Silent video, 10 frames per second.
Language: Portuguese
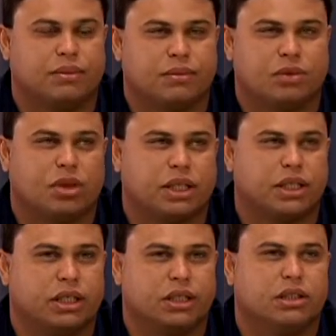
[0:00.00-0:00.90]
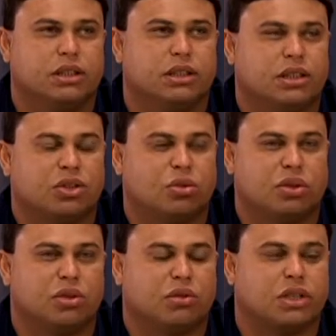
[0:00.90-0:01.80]
só agregando e,
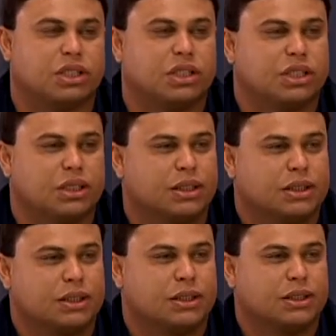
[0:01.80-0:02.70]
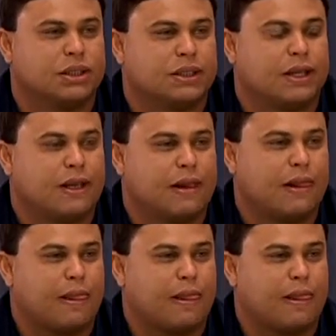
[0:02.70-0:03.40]
somando com a gente. Jean, o